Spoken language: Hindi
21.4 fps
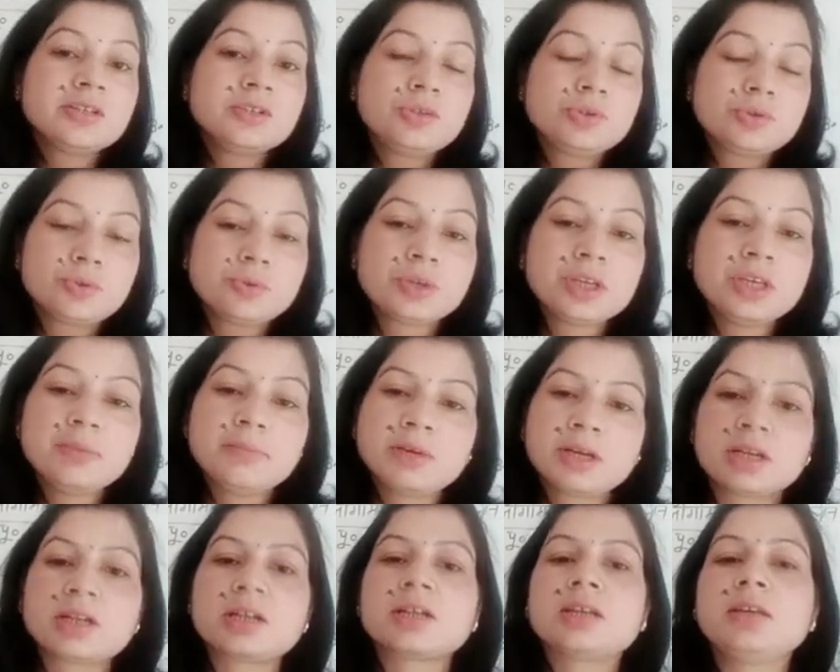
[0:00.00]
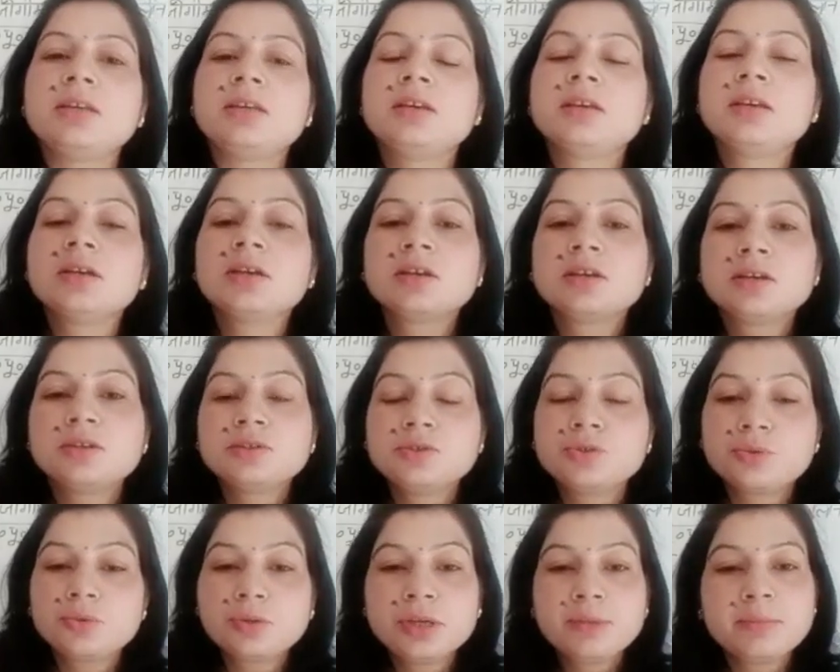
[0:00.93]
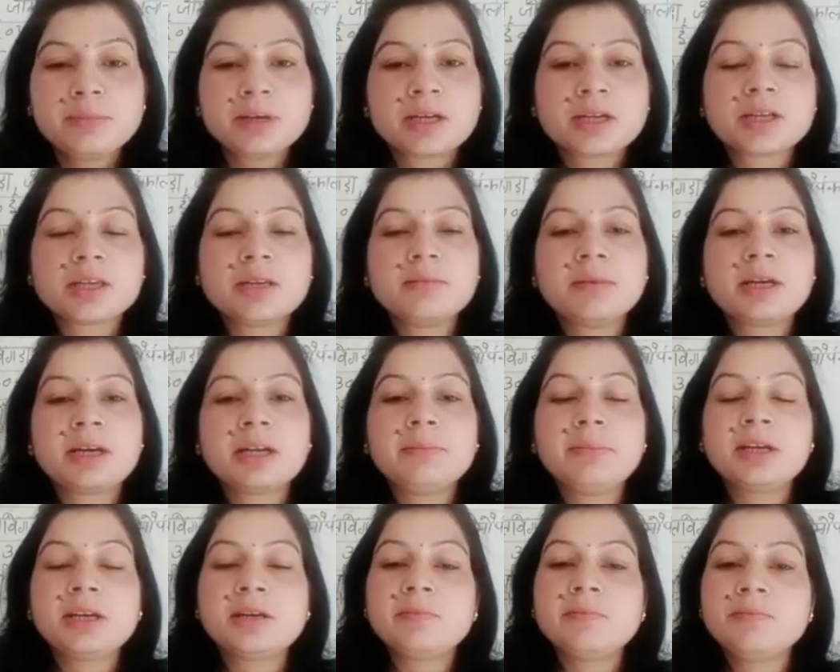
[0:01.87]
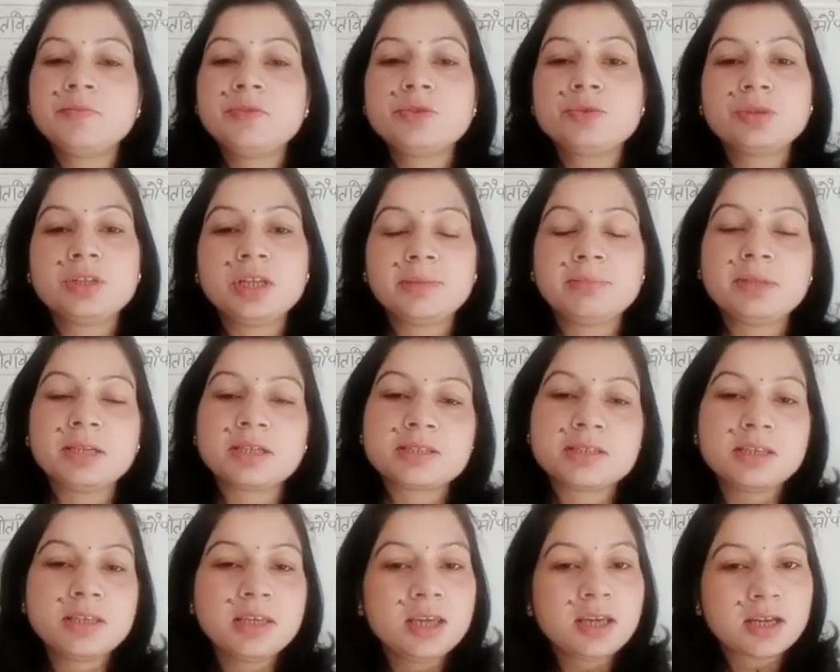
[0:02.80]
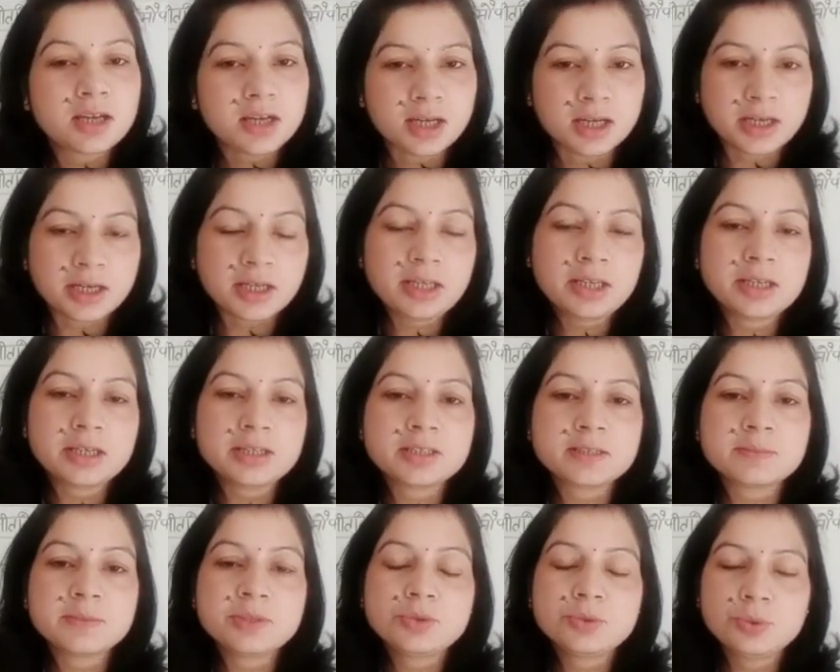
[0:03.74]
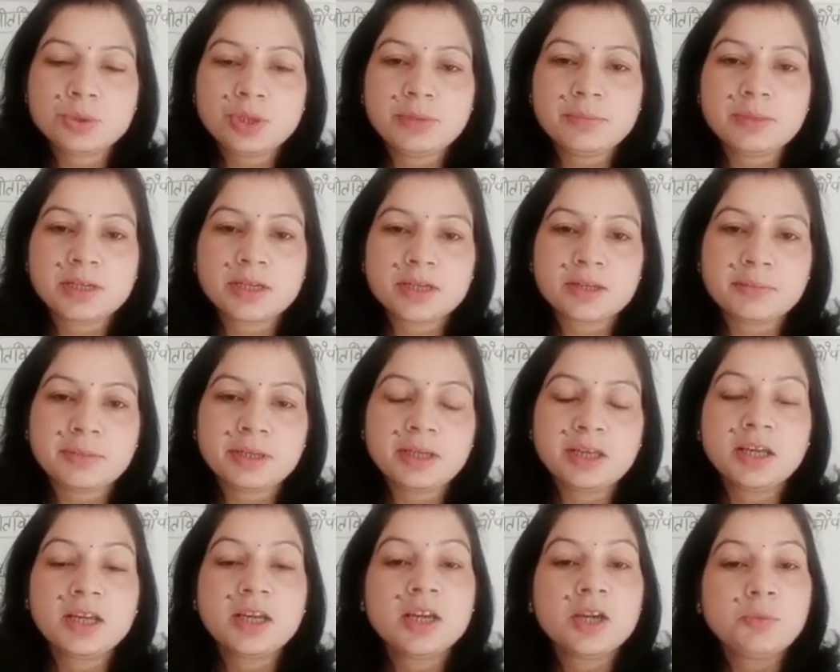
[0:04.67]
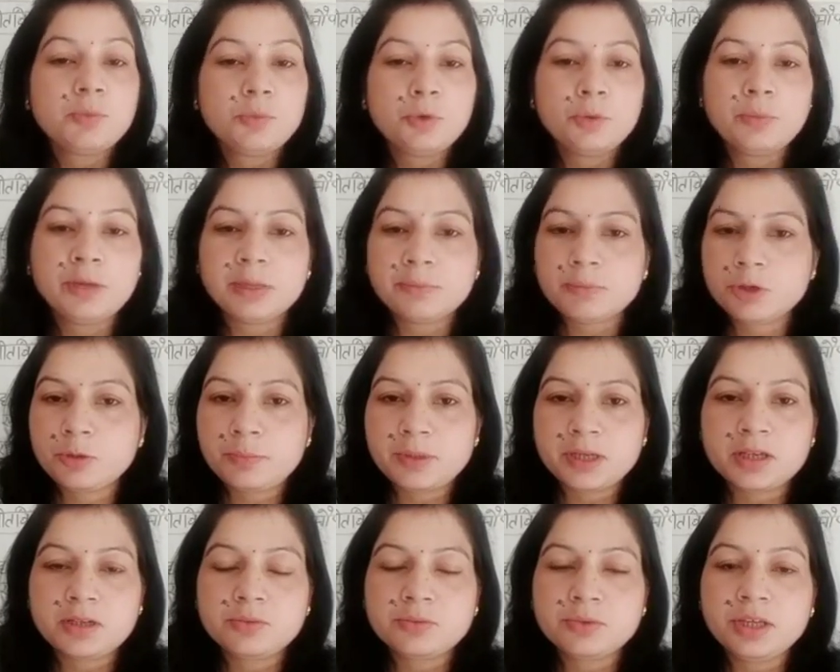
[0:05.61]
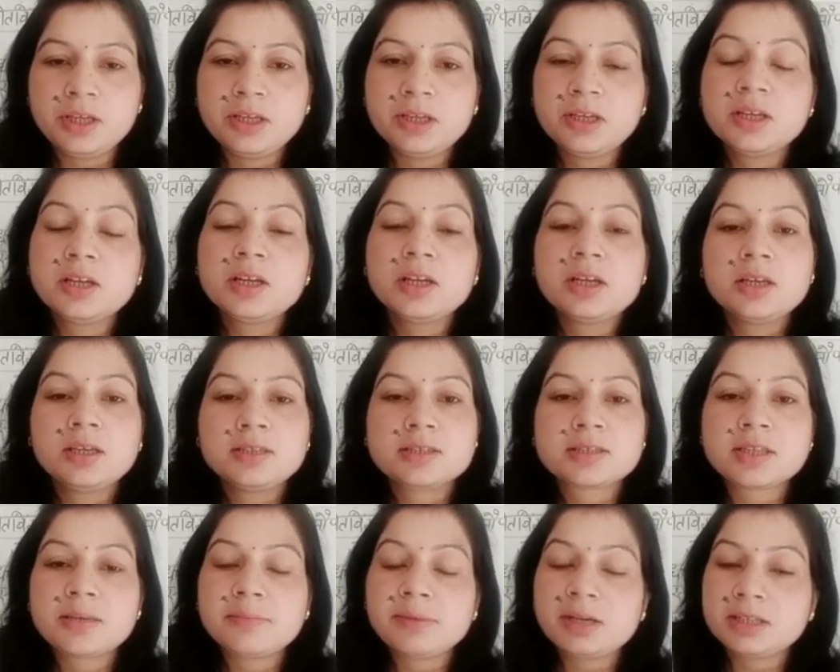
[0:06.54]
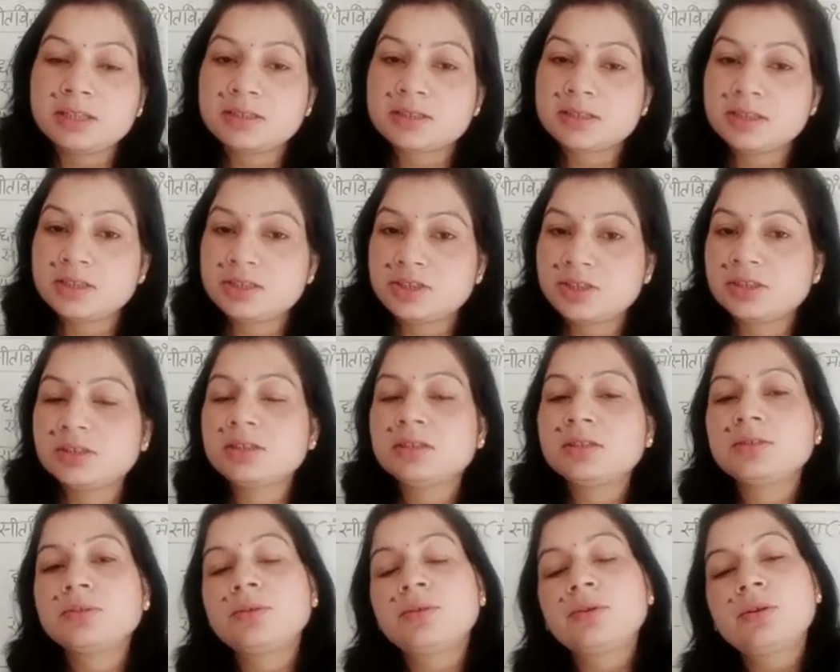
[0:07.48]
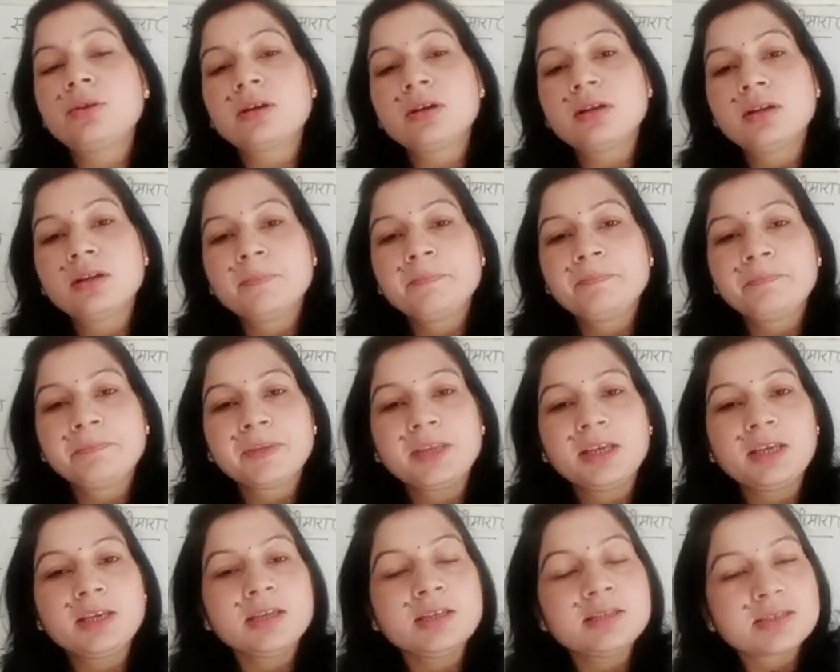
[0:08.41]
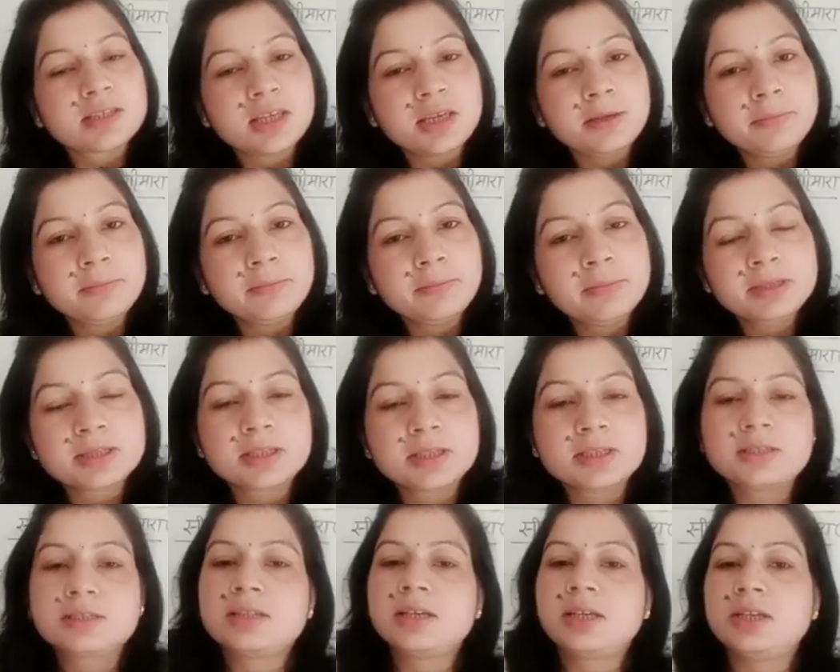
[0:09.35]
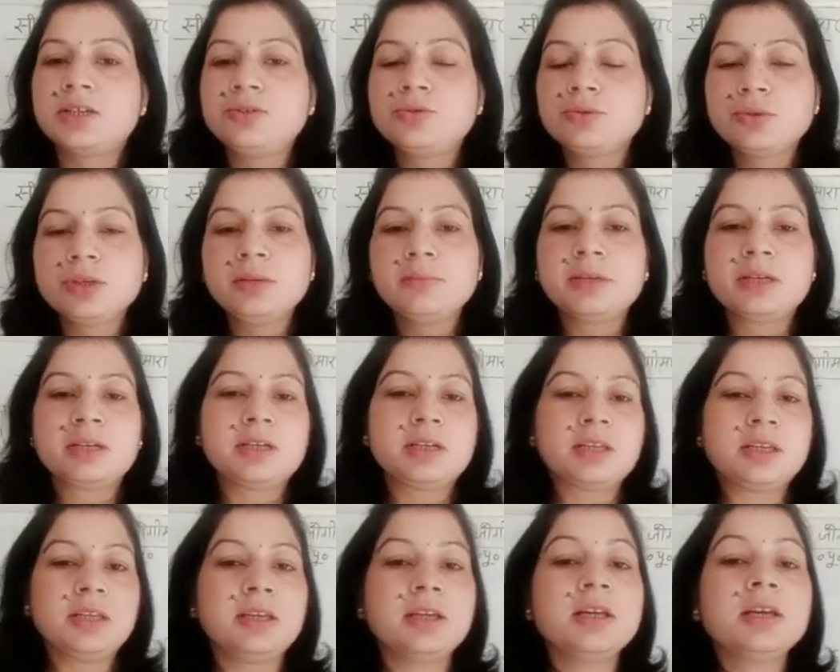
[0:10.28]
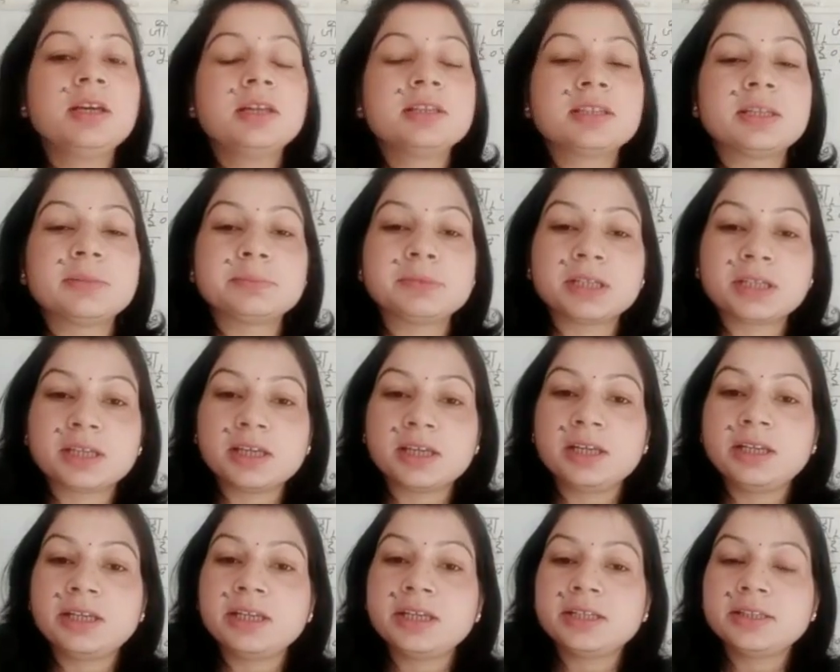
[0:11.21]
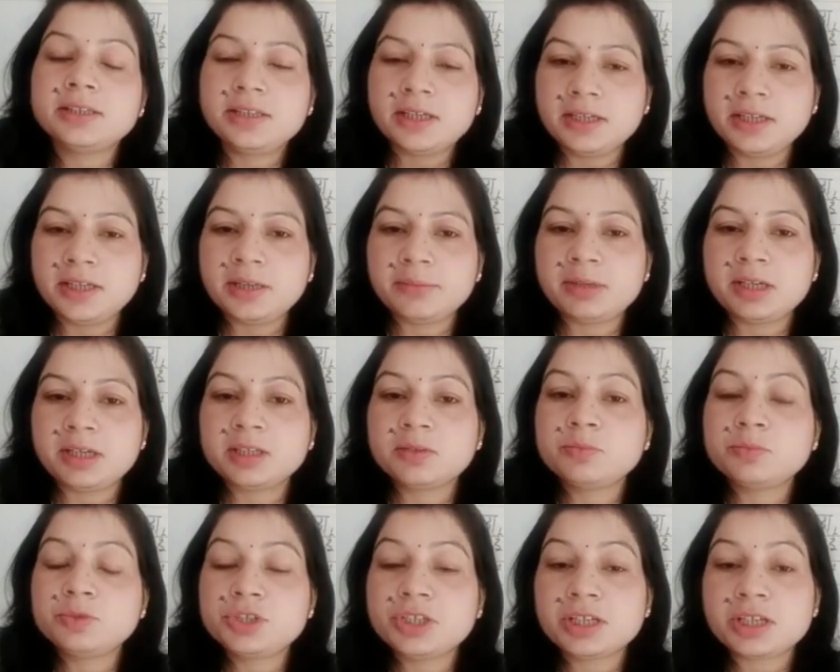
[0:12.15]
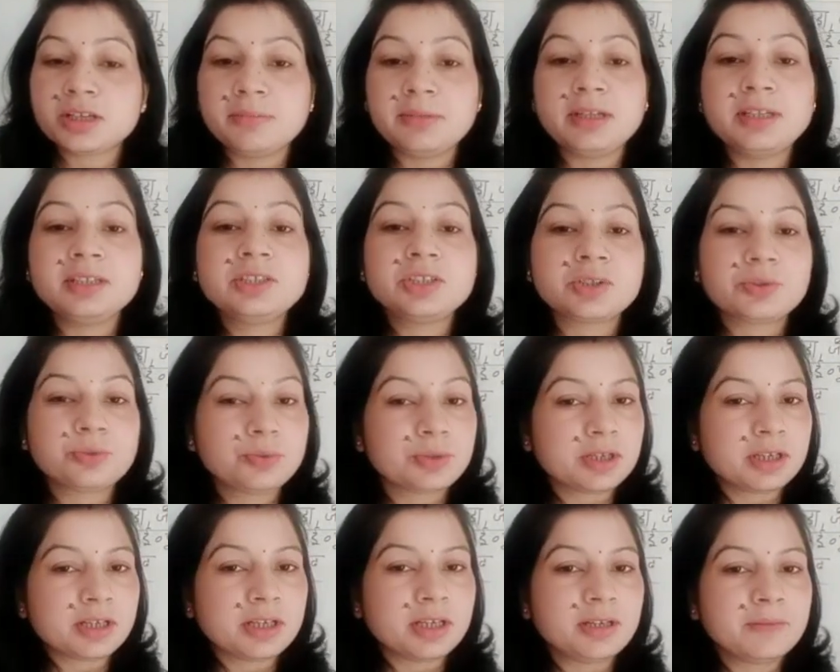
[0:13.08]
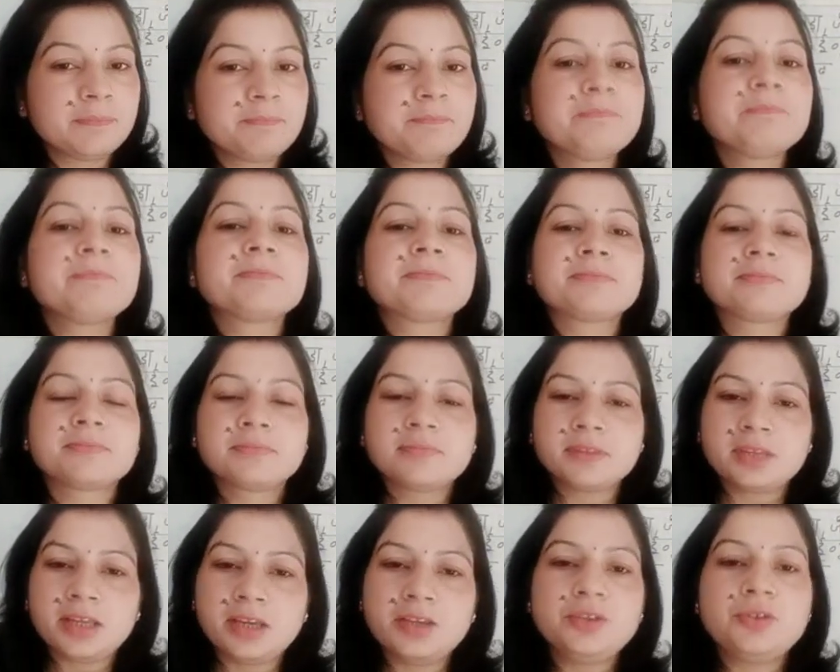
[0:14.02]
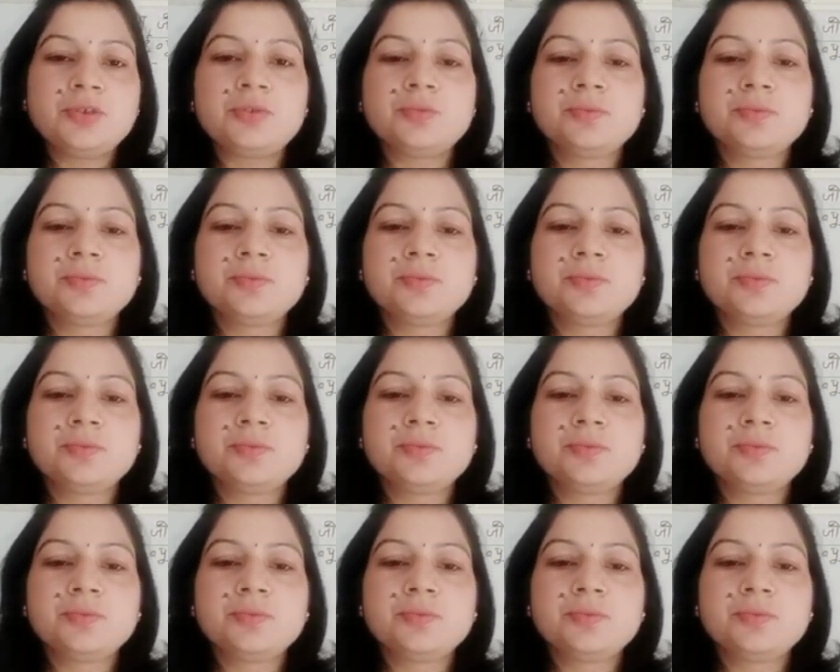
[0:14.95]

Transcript: जोगी मरा की जोगी मरा के बारे में हम जो देवदासी की कहानी है इसमें जोगी मरा में वो मैं आपको पढ़ाऊंगी इसके बाद इसके चित्र और इसकी विशेषताएं जोगी मरा की तब तक के लिए धन्यवाद मुझे कमेंट जरूर करें थैंक